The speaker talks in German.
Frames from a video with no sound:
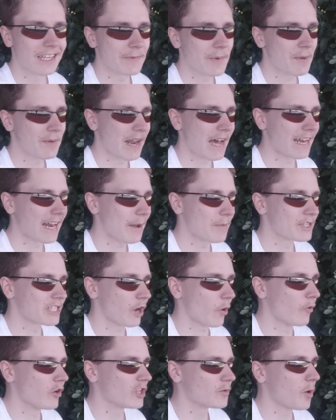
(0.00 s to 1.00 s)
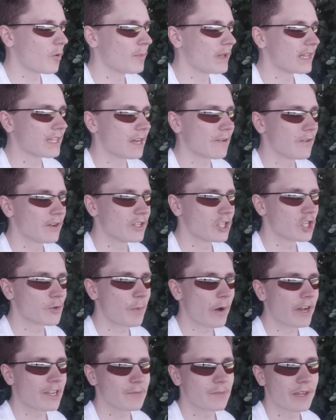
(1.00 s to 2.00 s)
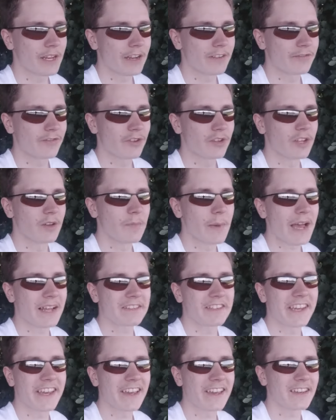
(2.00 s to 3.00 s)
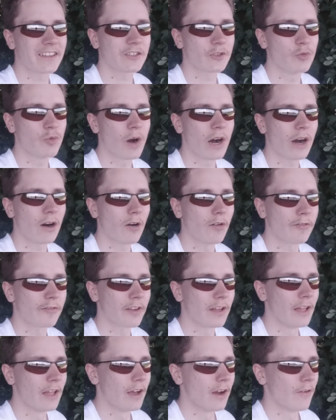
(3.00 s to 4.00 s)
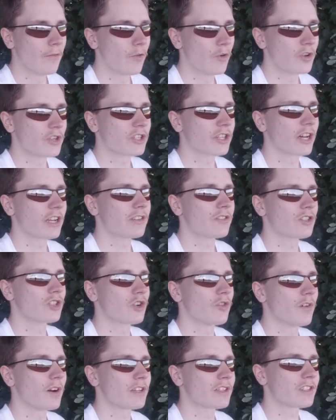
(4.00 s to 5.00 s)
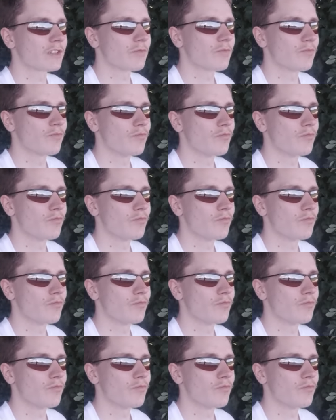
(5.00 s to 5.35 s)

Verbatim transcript: Die Marmelade habe ich auch nicht probiert, aber die spare ich mir dann für eine mehrtägige Tour auf, wo ich dann sowas